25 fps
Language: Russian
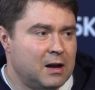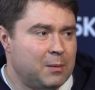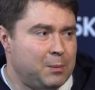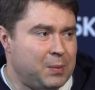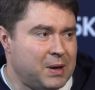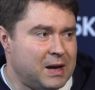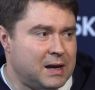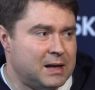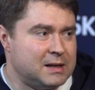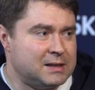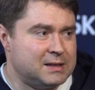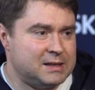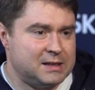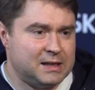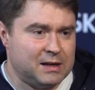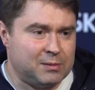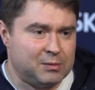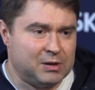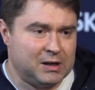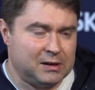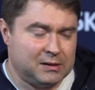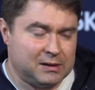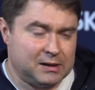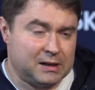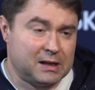
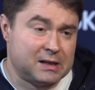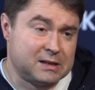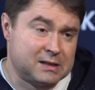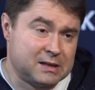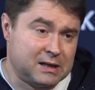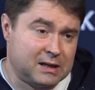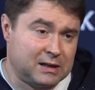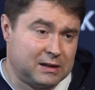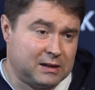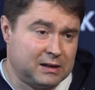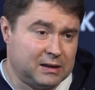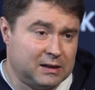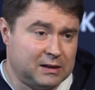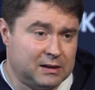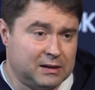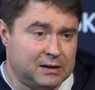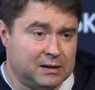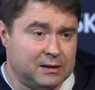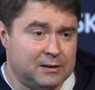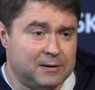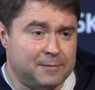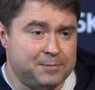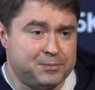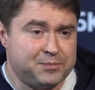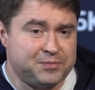5-7 лет назад
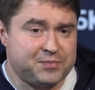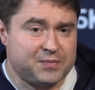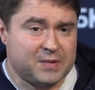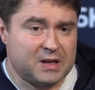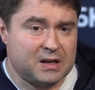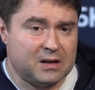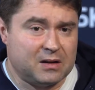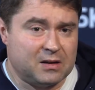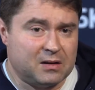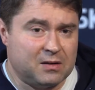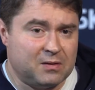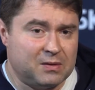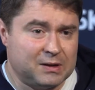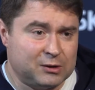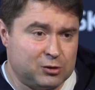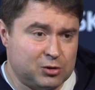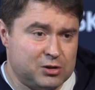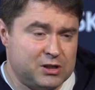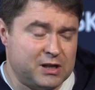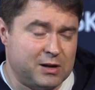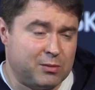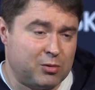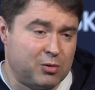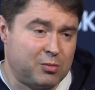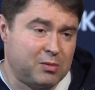в эту
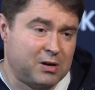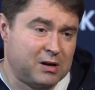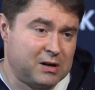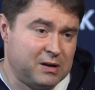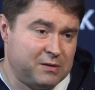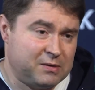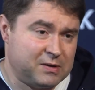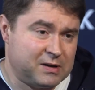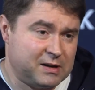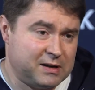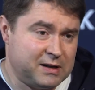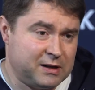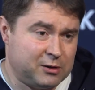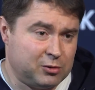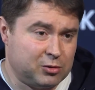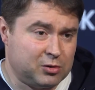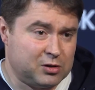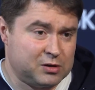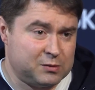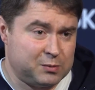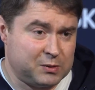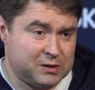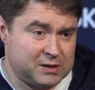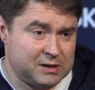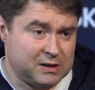тему могли входить только
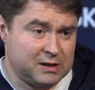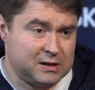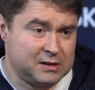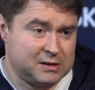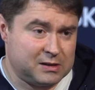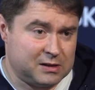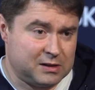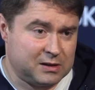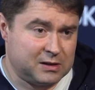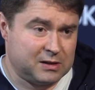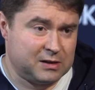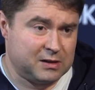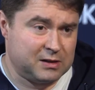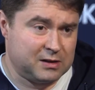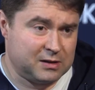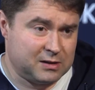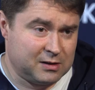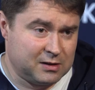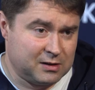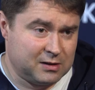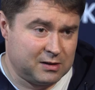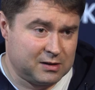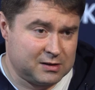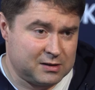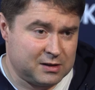специалисты
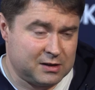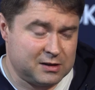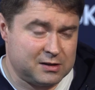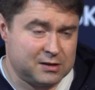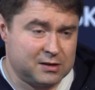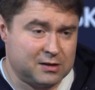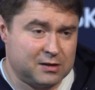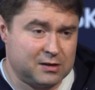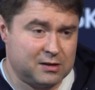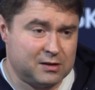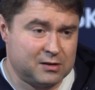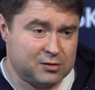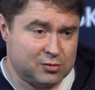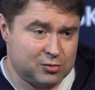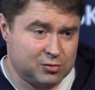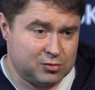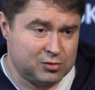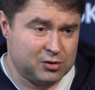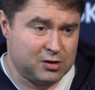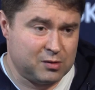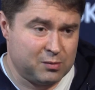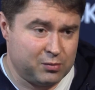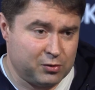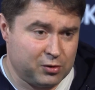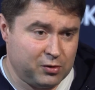достаточно с
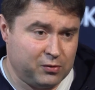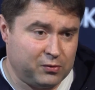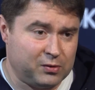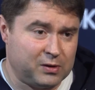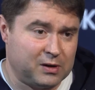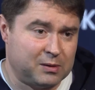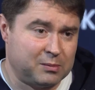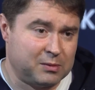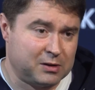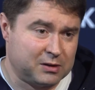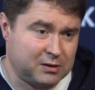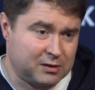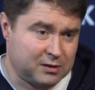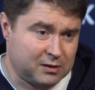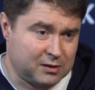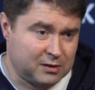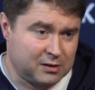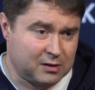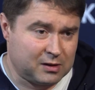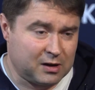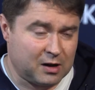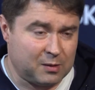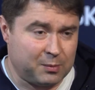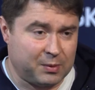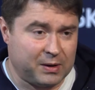узким профилем,
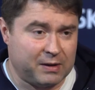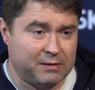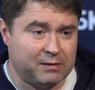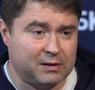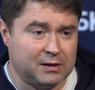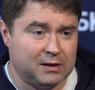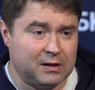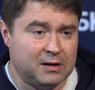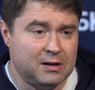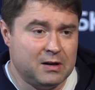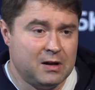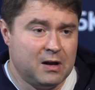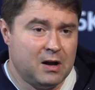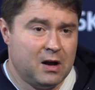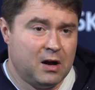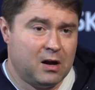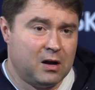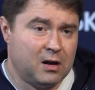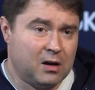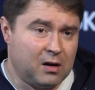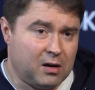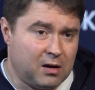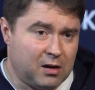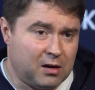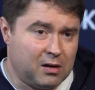это, как правило,
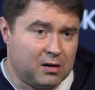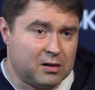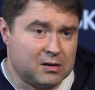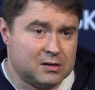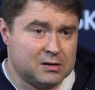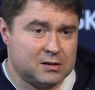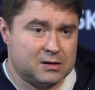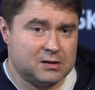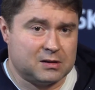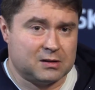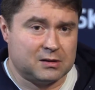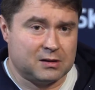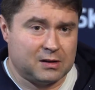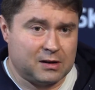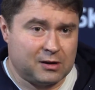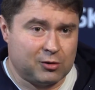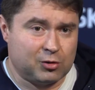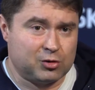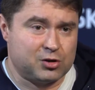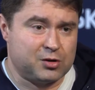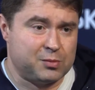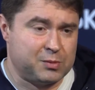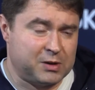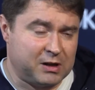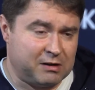с
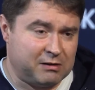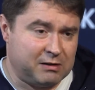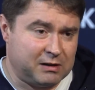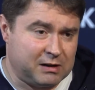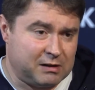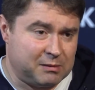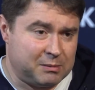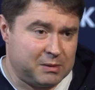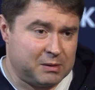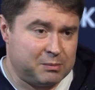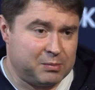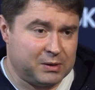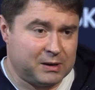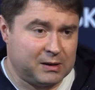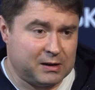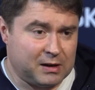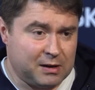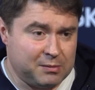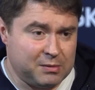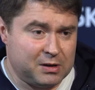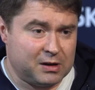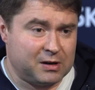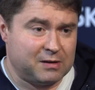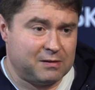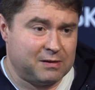хорошими навыками
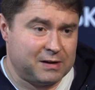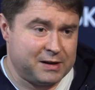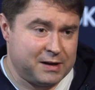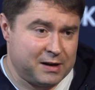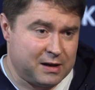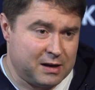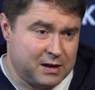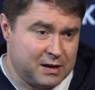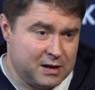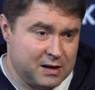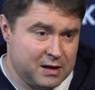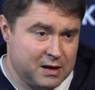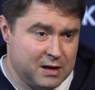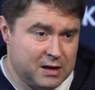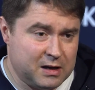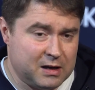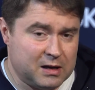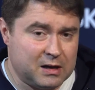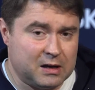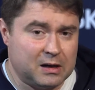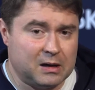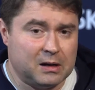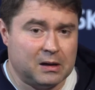программирования и